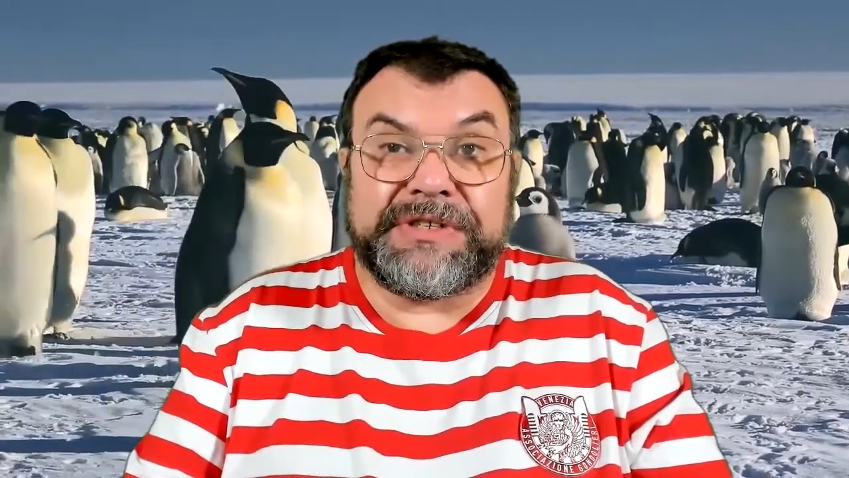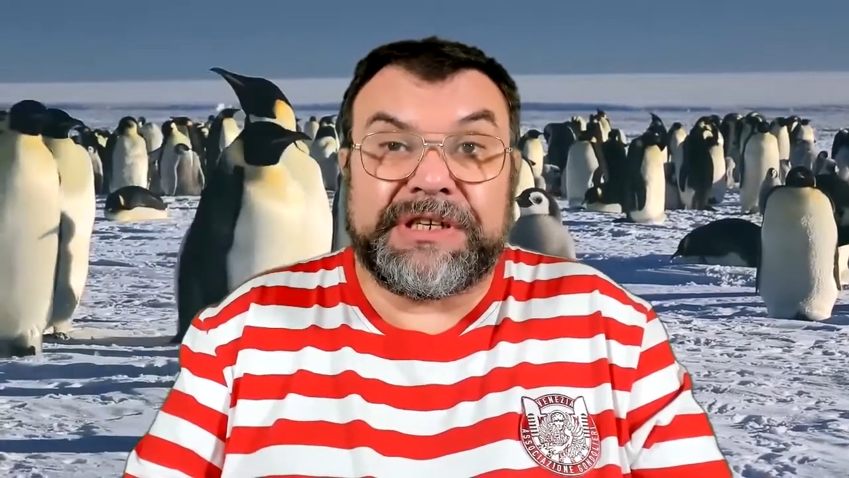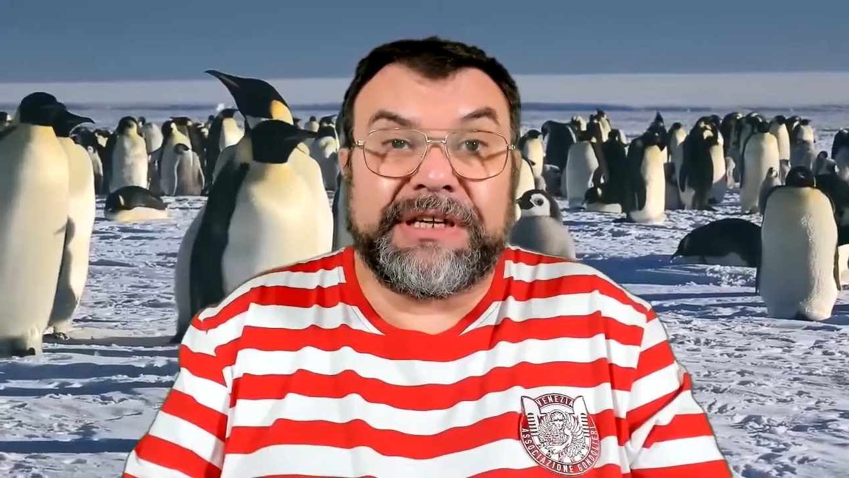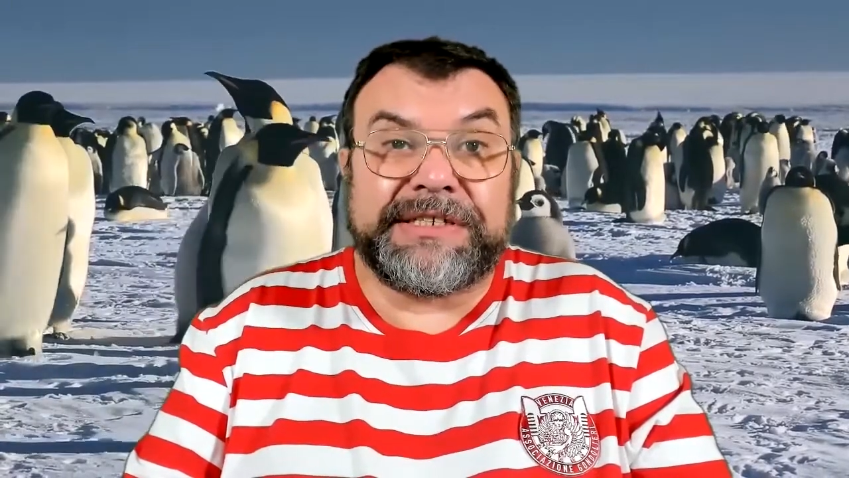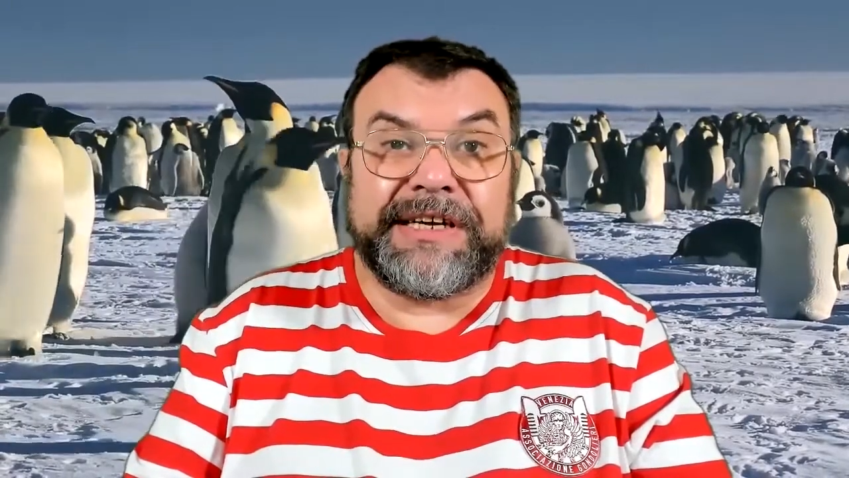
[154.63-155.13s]

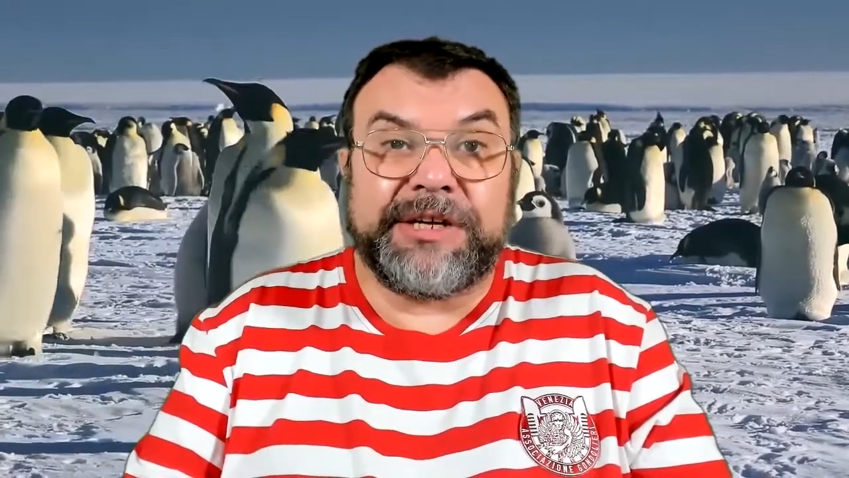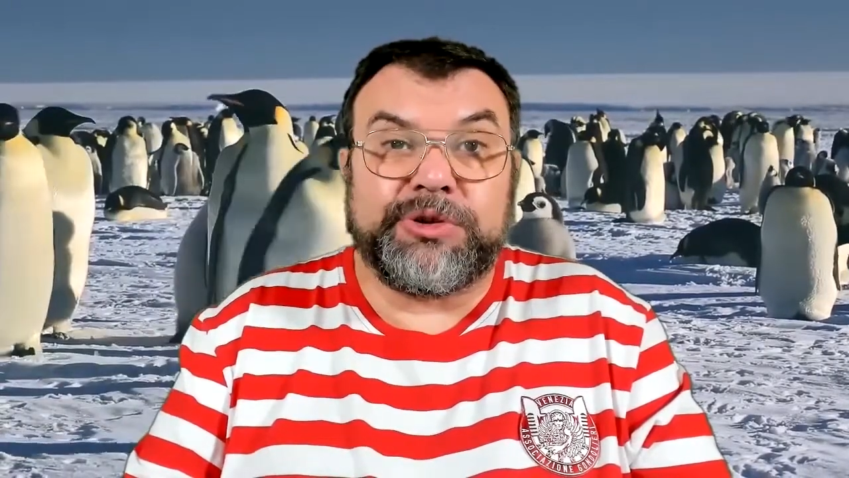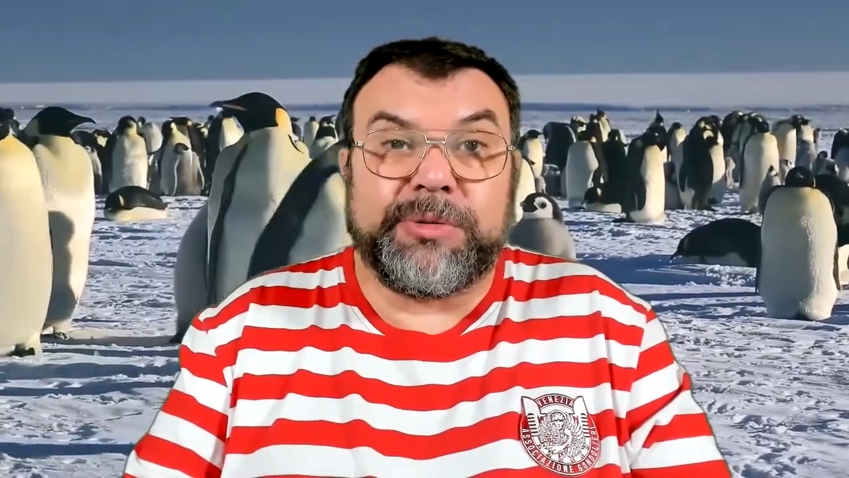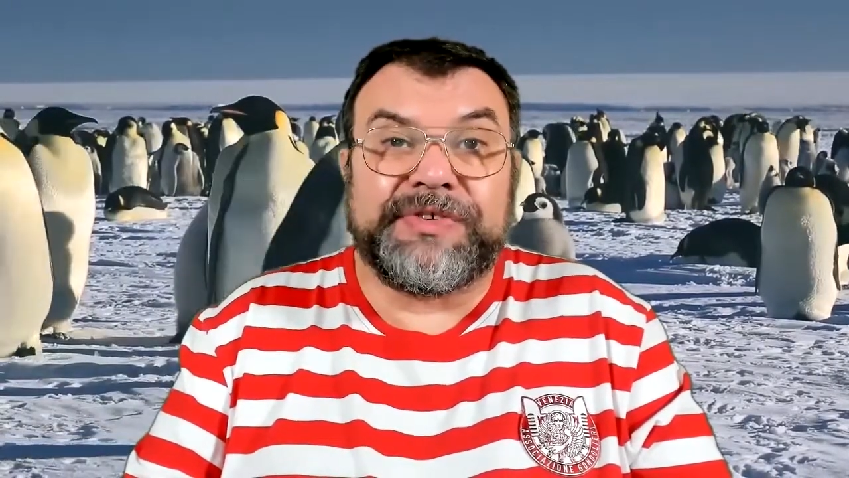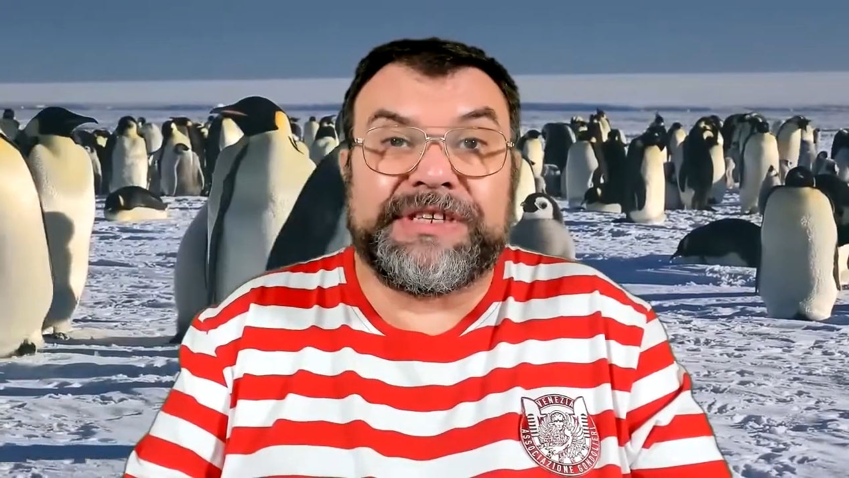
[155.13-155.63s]
согласно
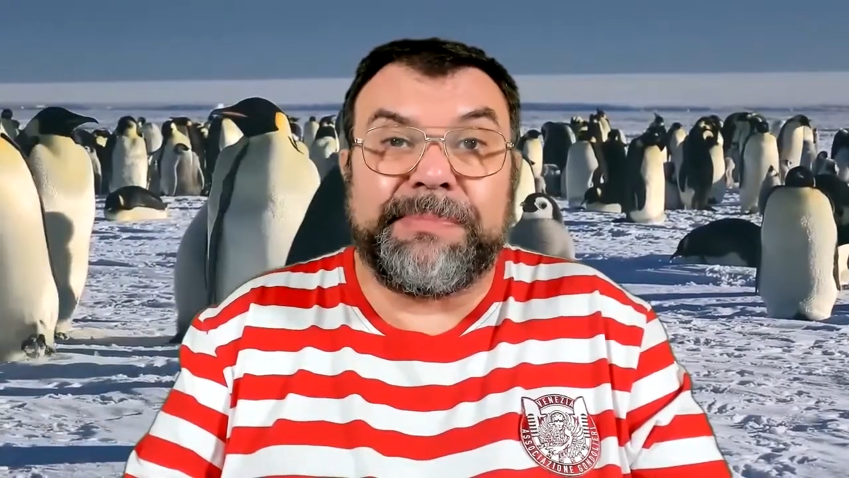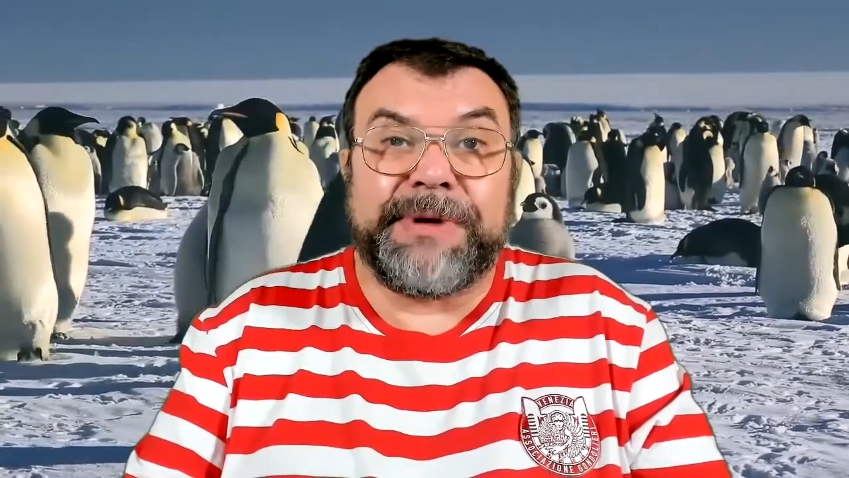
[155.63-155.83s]
которому все